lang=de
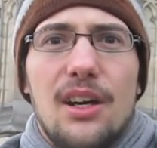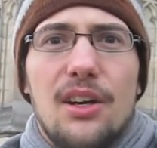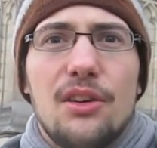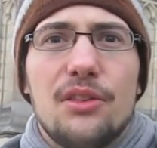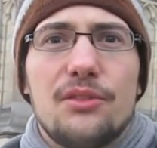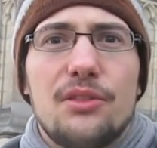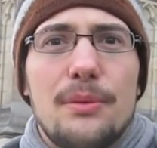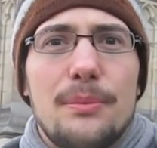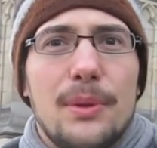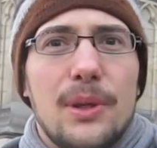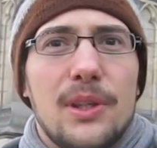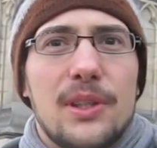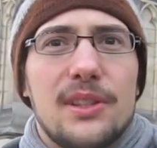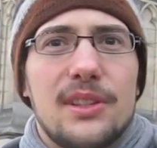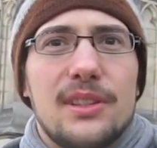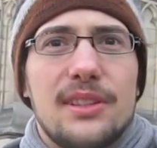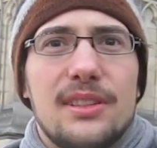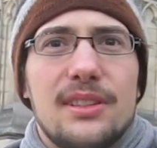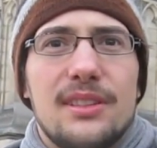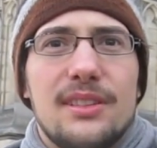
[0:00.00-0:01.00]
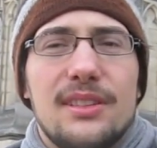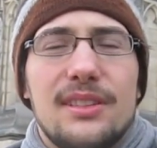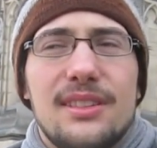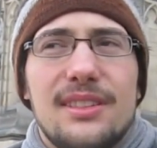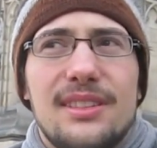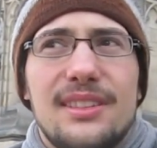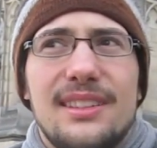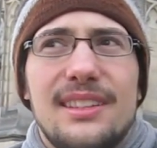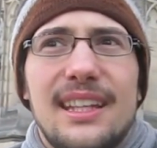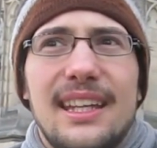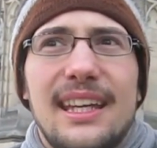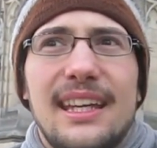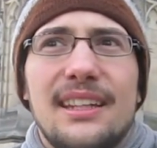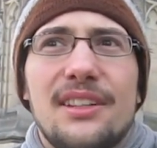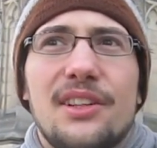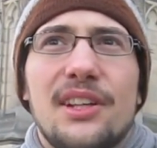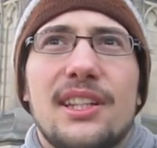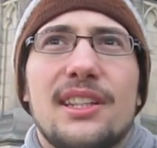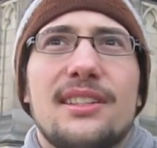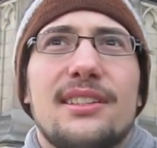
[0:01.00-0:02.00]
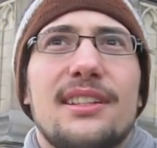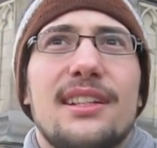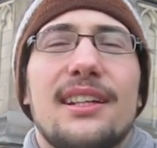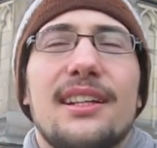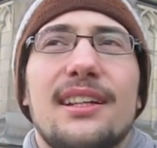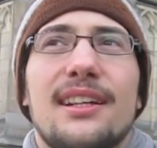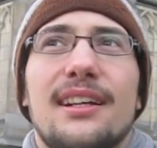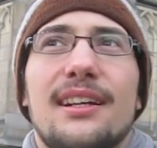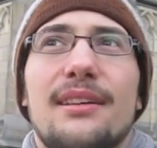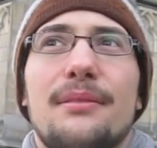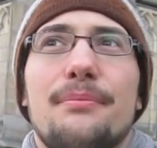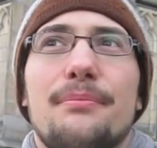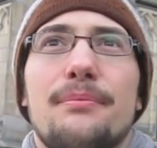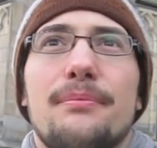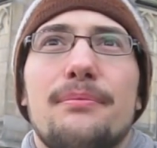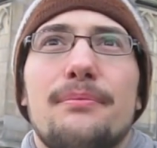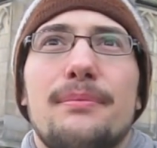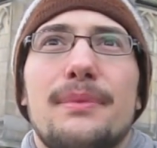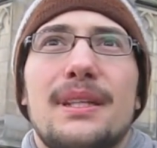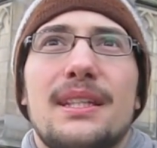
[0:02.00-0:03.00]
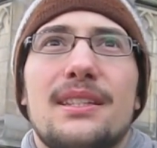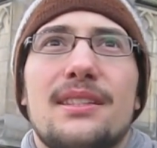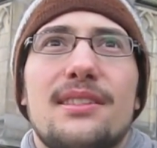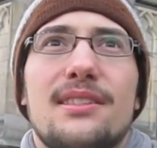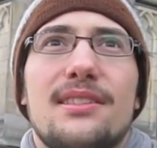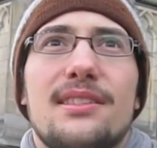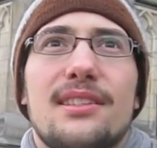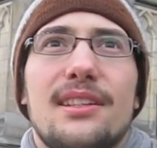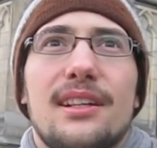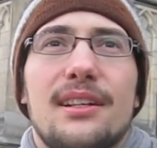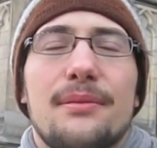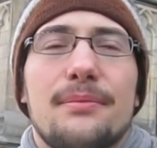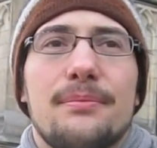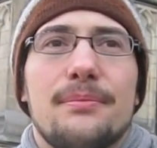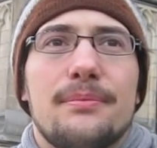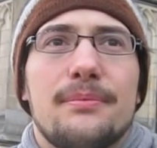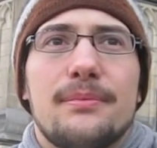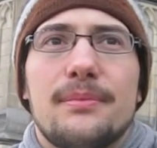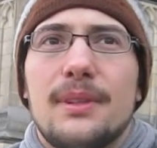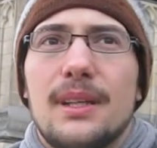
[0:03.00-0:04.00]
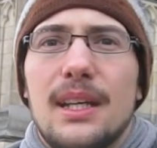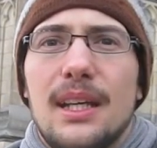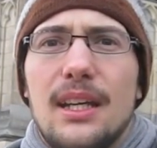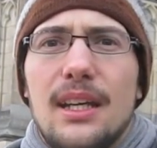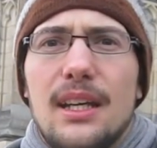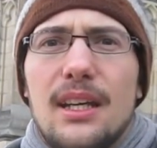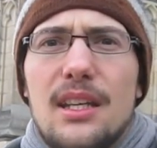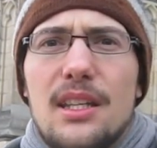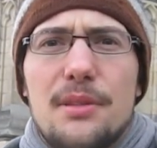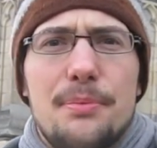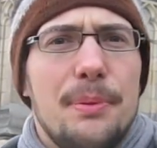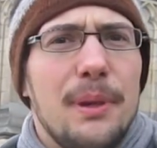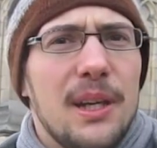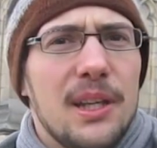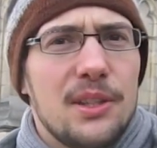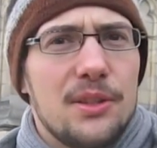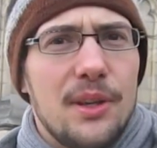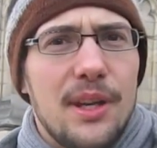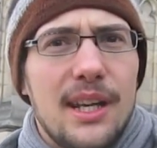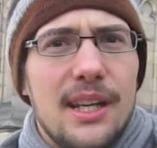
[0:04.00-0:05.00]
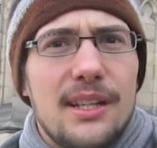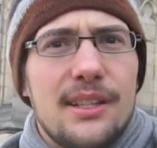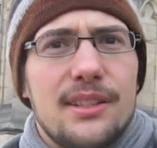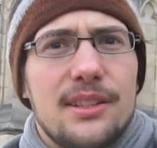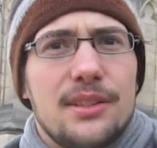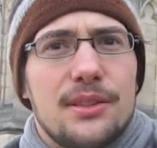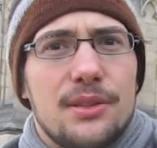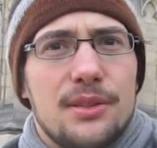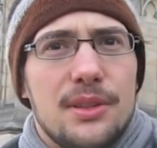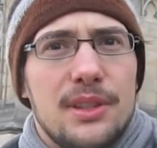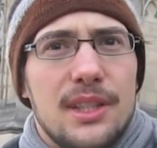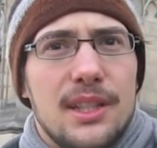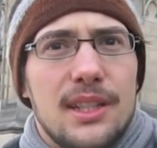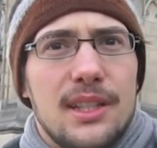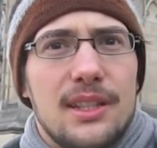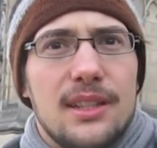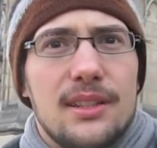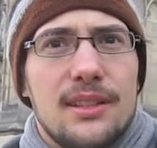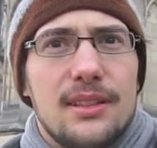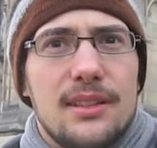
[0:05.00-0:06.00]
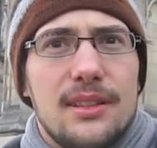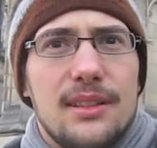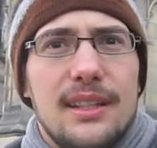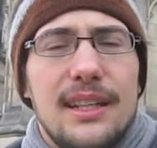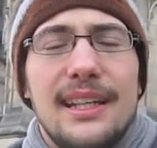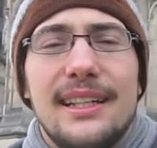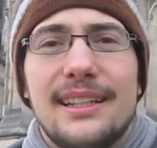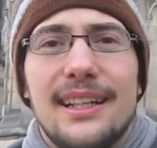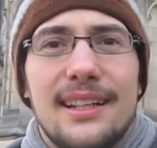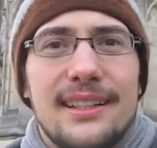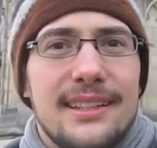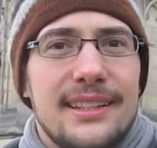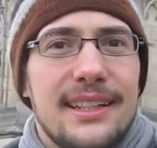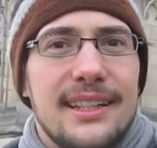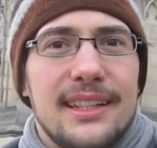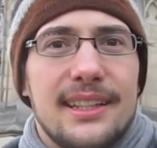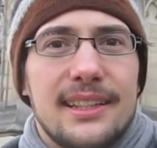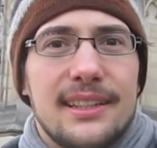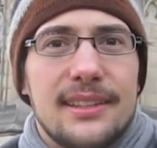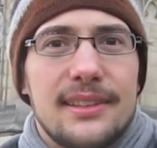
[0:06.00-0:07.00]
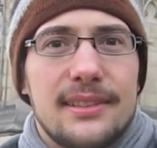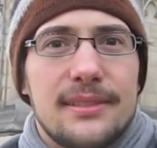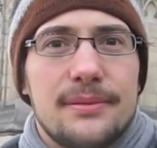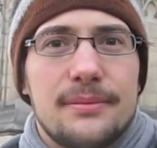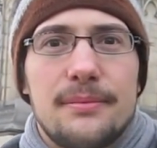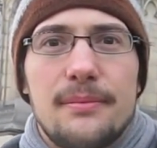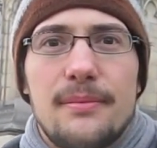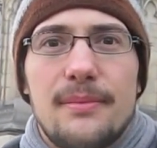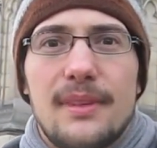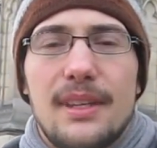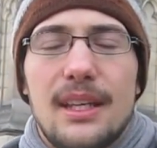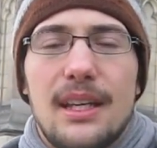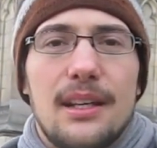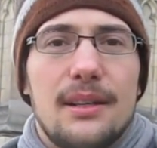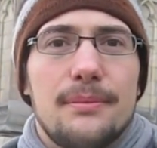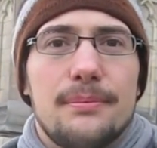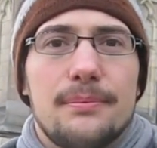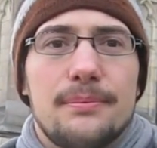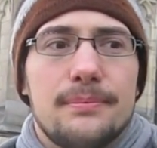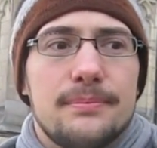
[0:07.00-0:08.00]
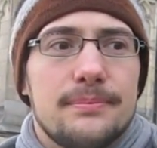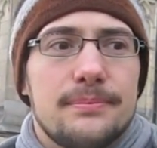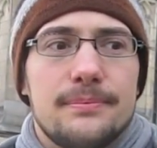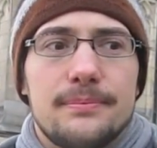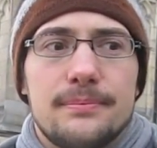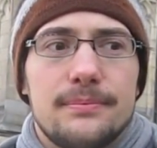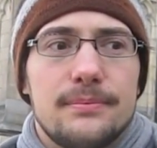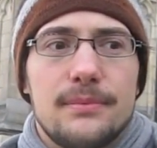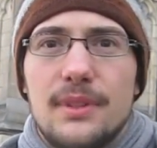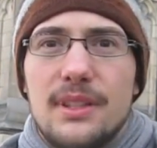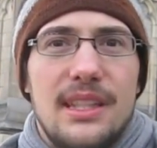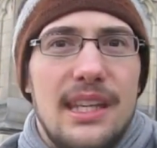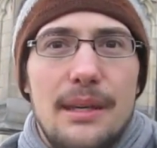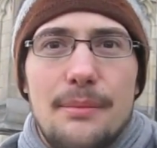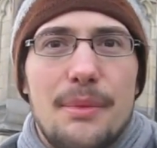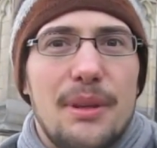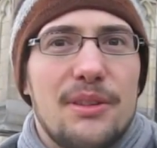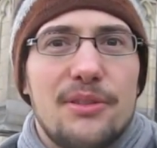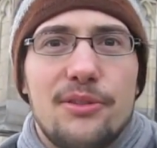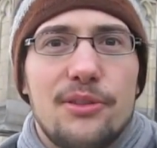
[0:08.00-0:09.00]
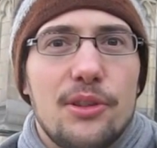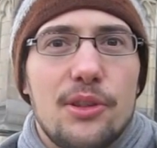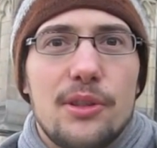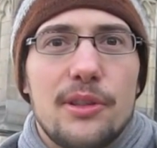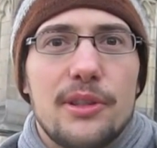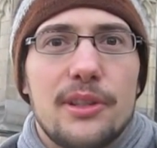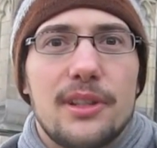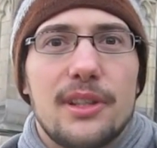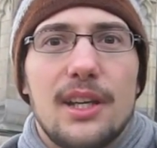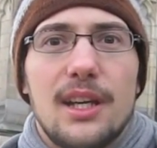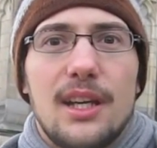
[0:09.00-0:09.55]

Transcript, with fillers: Und wir möchten die Inhalte mit ähm, spirituellen oder inhaltlichen ähm, Themen füllen.